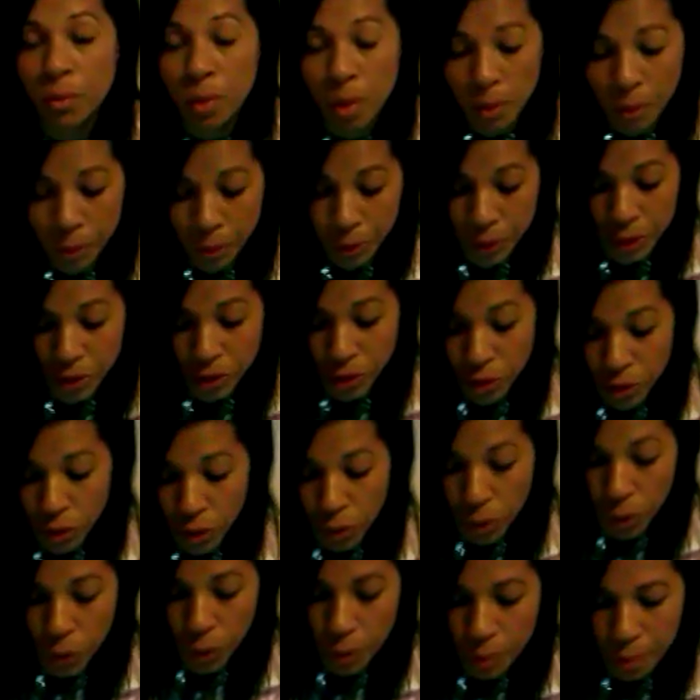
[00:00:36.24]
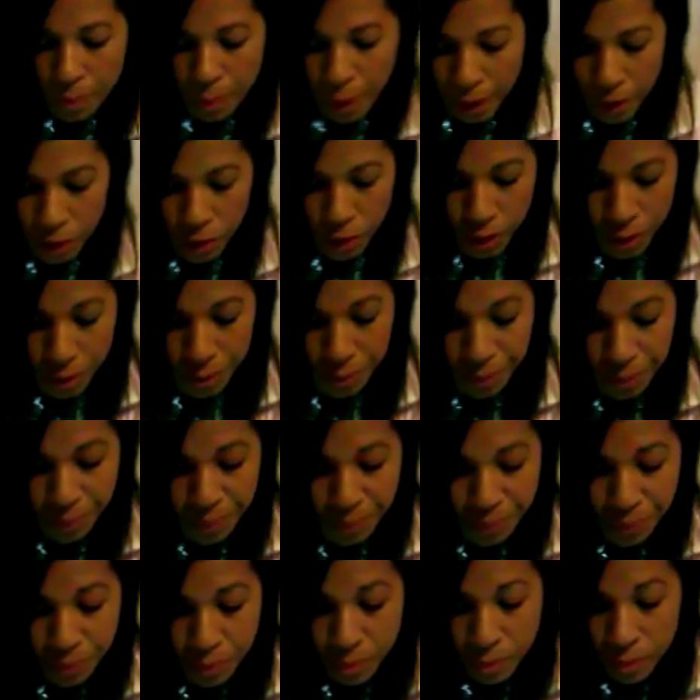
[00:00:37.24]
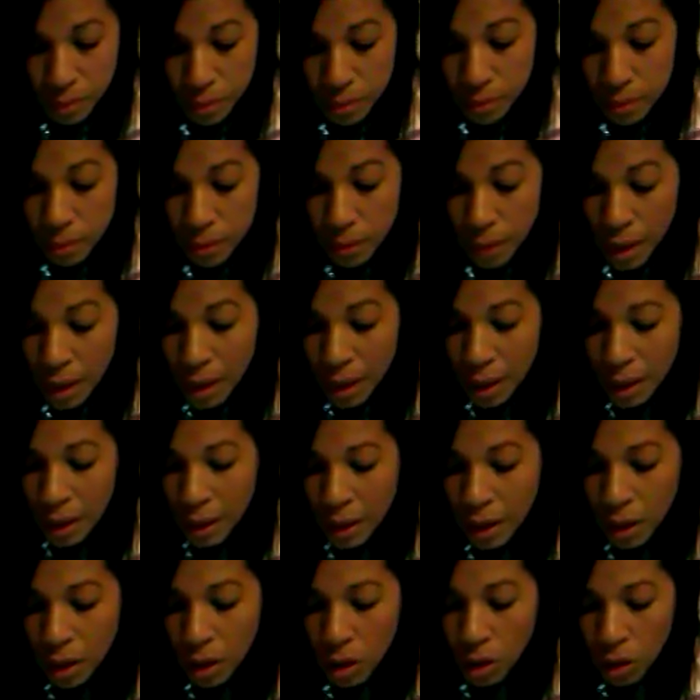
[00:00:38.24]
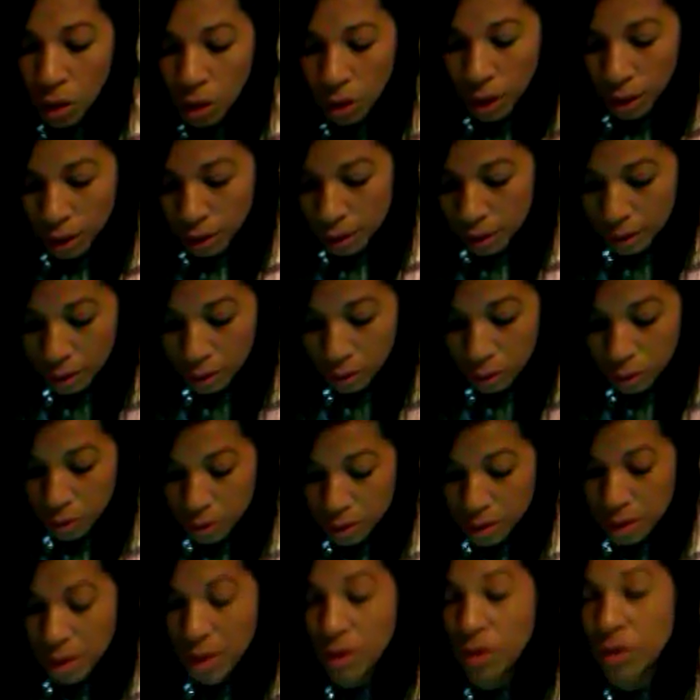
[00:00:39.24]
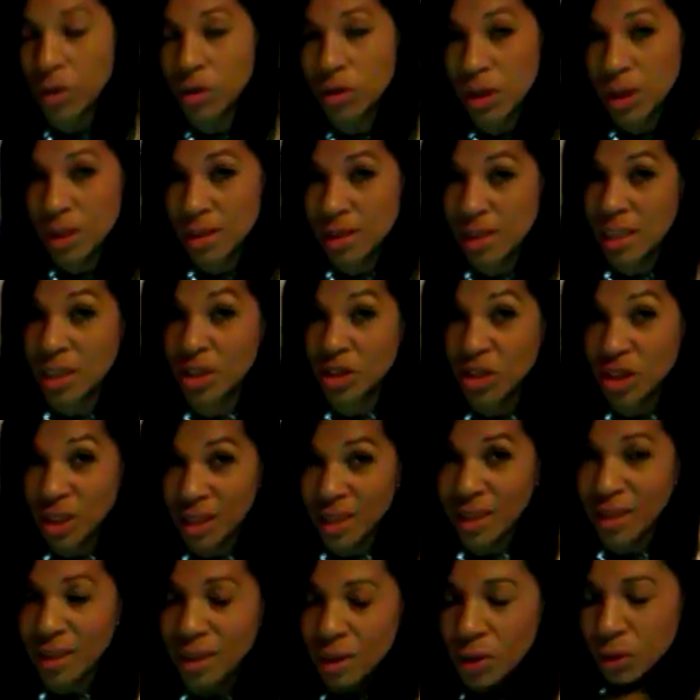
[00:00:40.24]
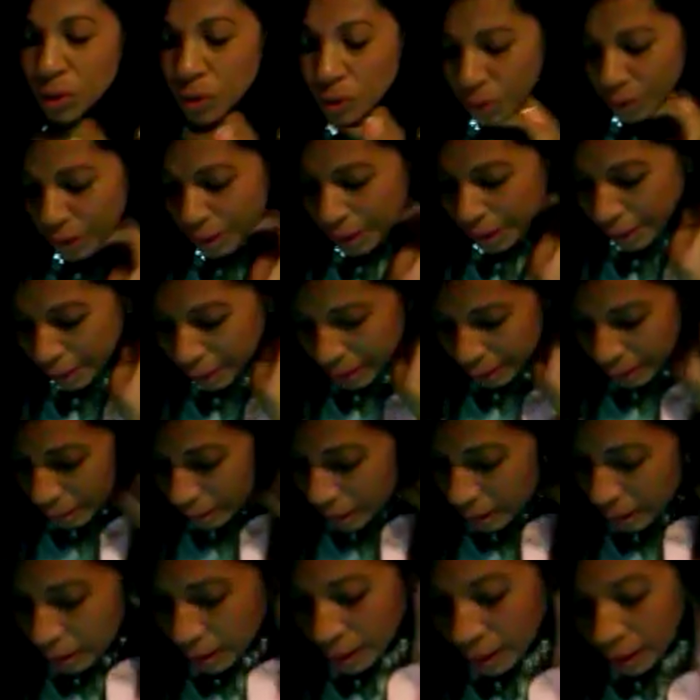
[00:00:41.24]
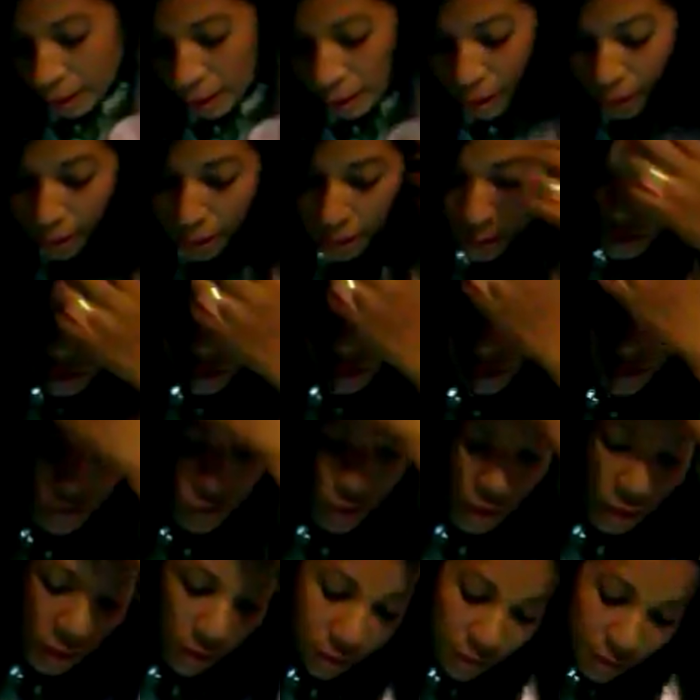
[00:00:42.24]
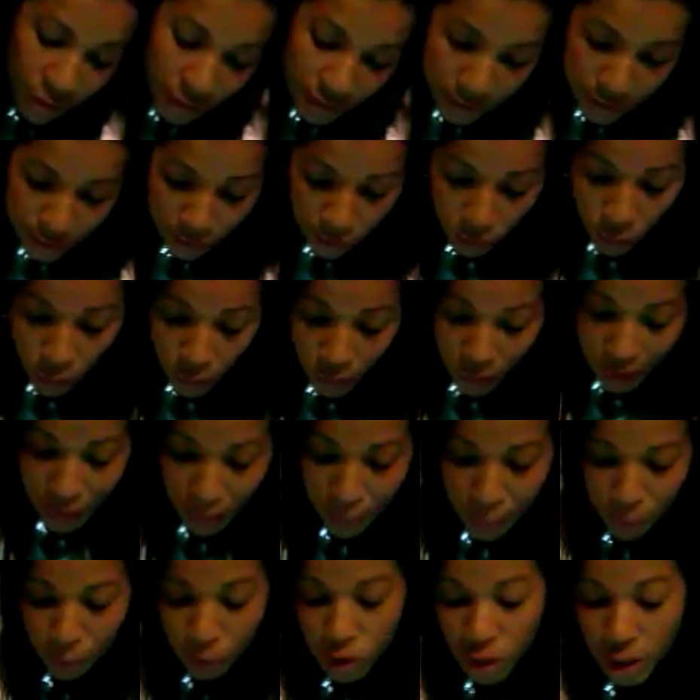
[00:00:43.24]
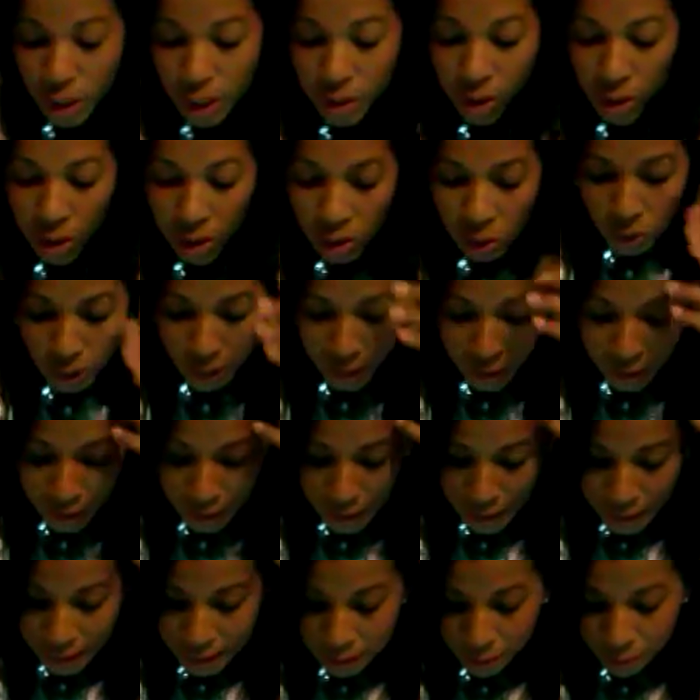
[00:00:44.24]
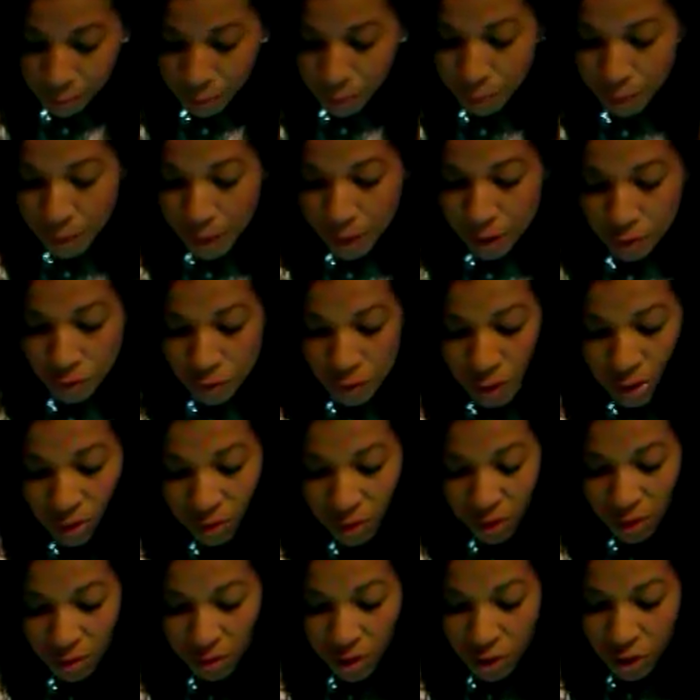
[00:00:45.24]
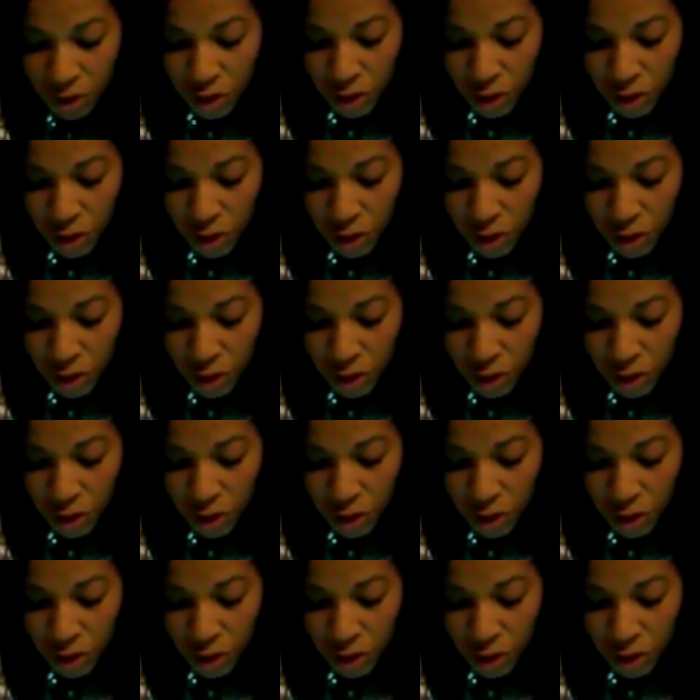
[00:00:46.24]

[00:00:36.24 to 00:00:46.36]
meu amor, a gente colocou em prática. Olha, o conselho que eu dou assim, a dica que eu dou, né? Antes de você fazer qualquer projeto na sua casa, primeiro você vai ver